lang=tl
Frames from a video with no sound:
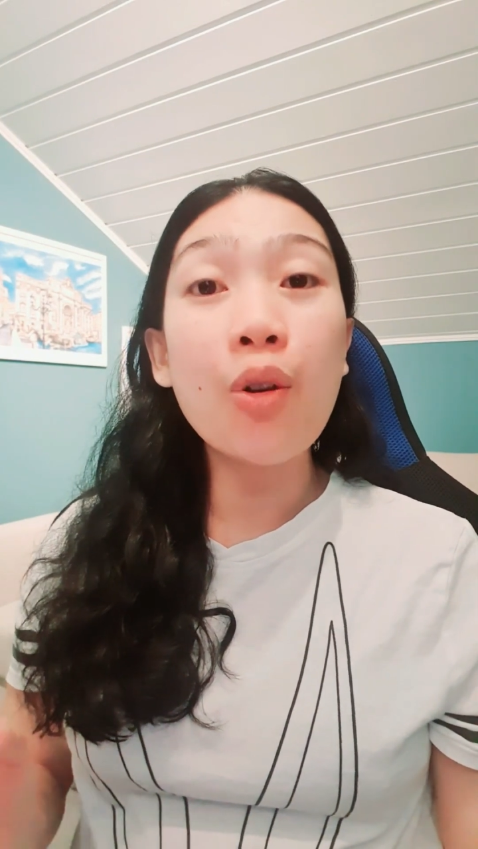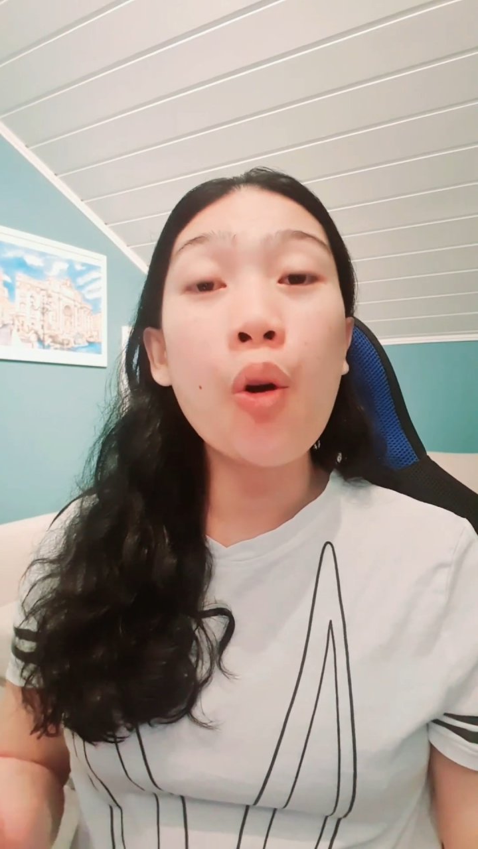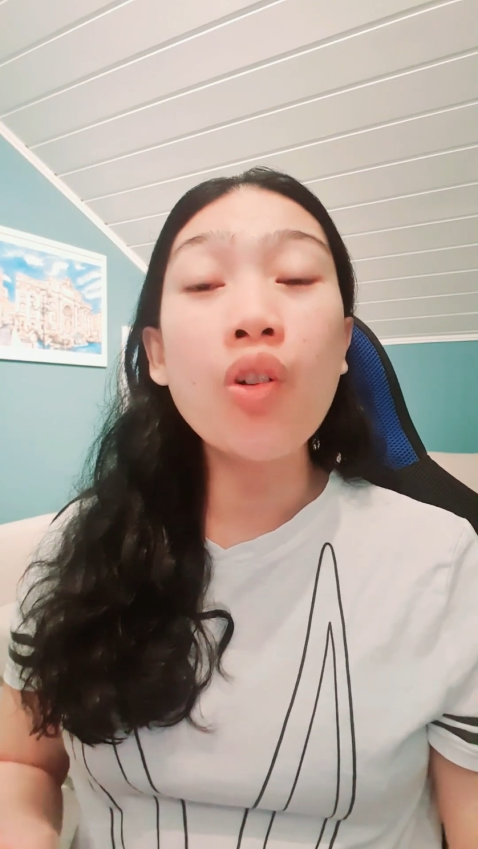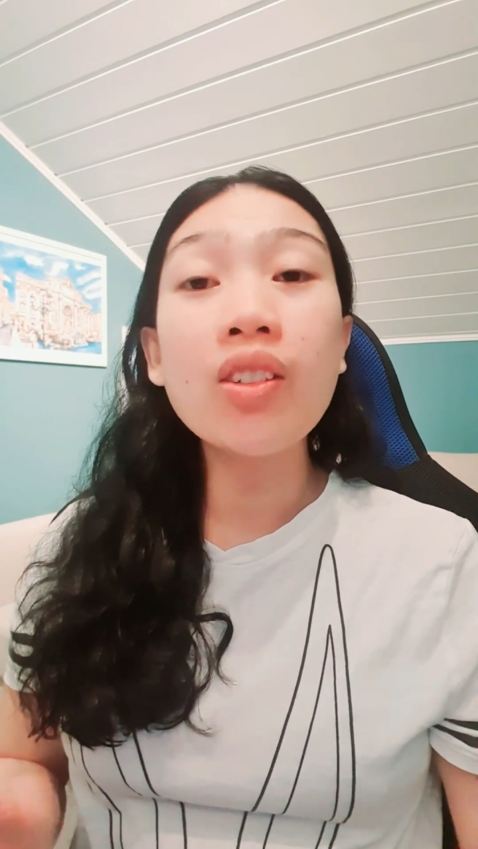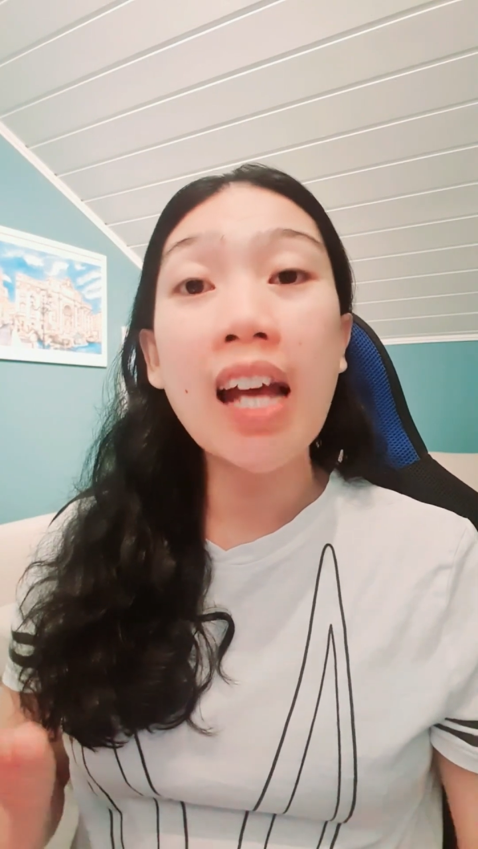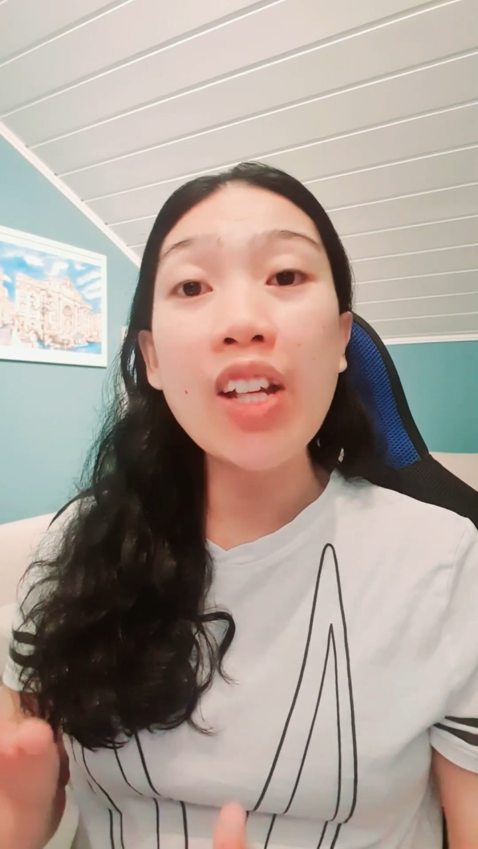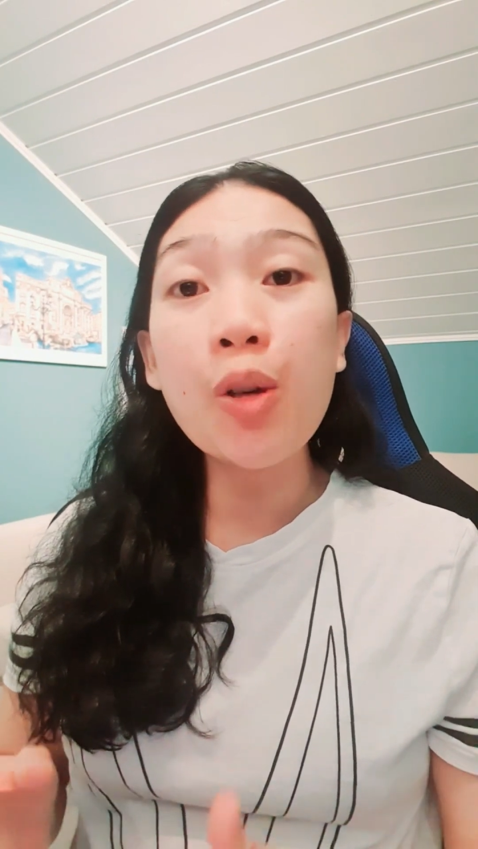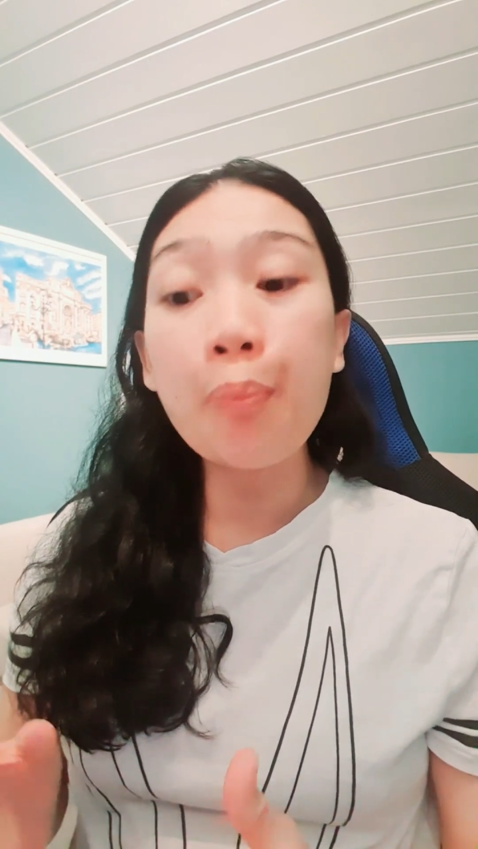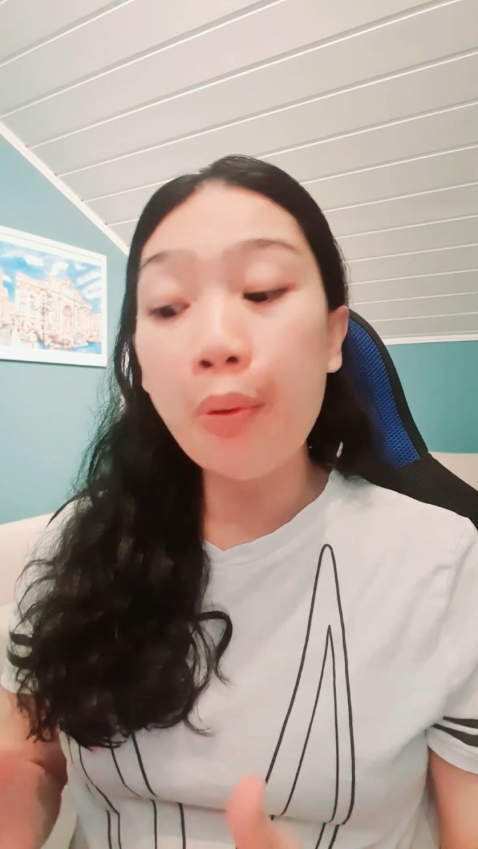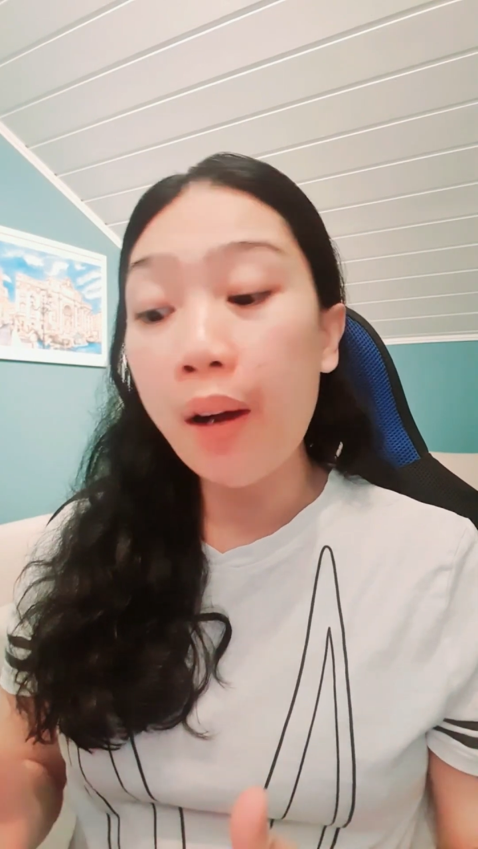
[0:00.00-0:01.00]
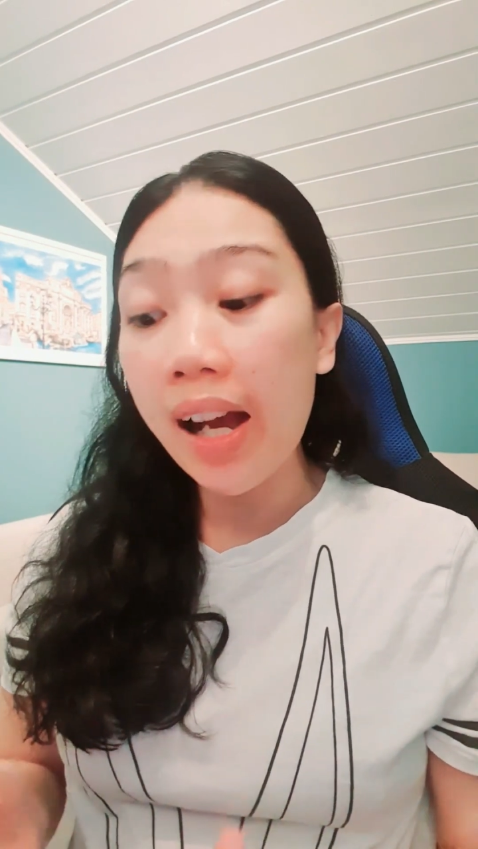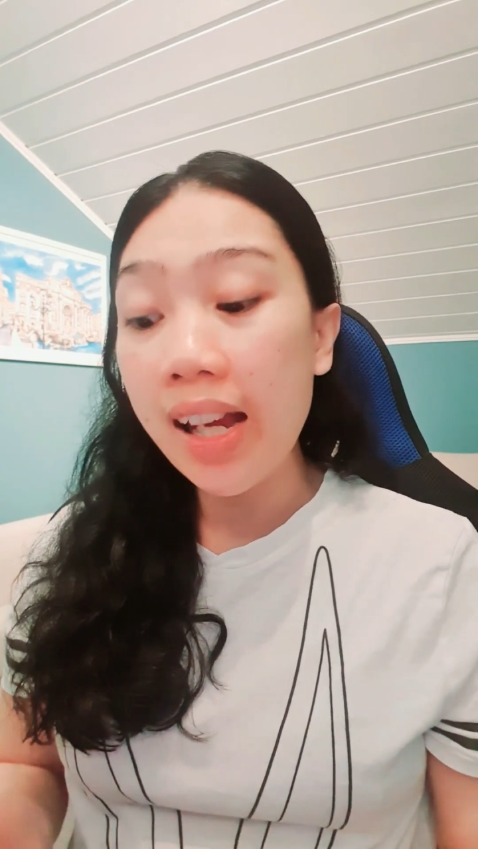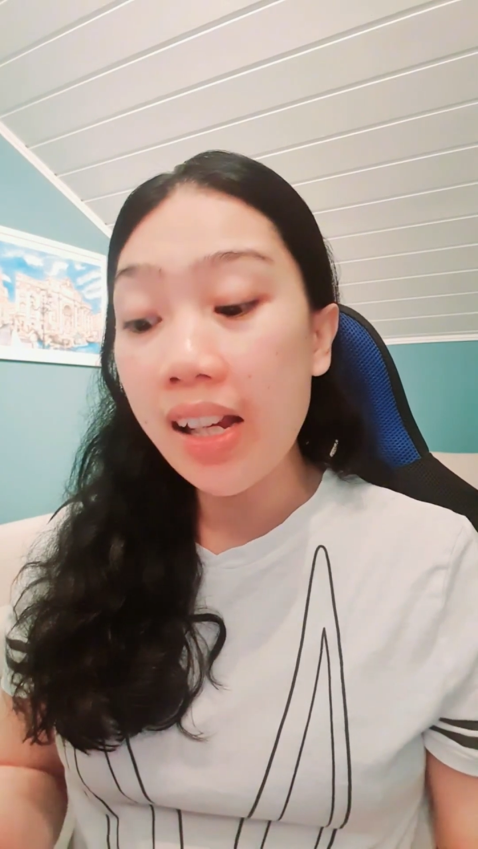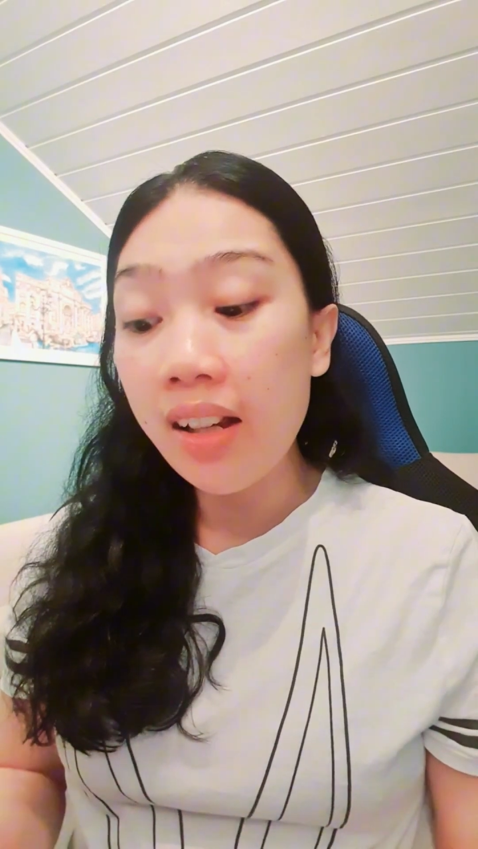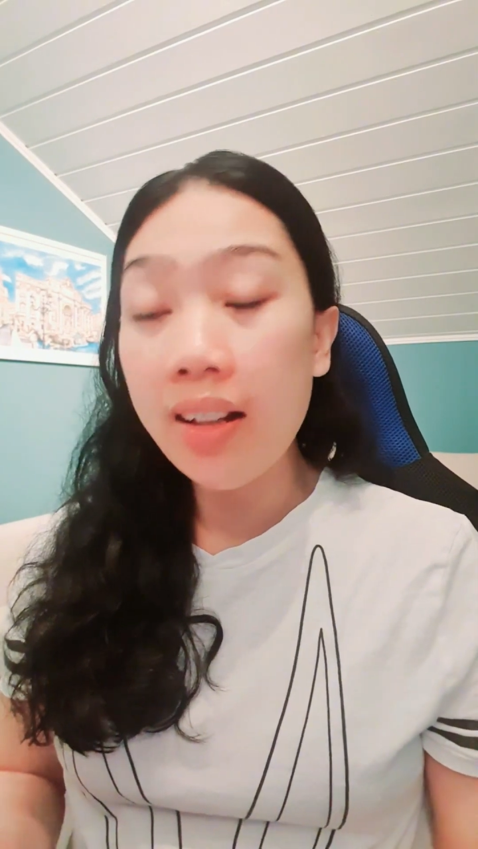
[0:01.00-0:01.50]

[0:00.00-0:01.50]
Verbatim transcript: kung tayo po ay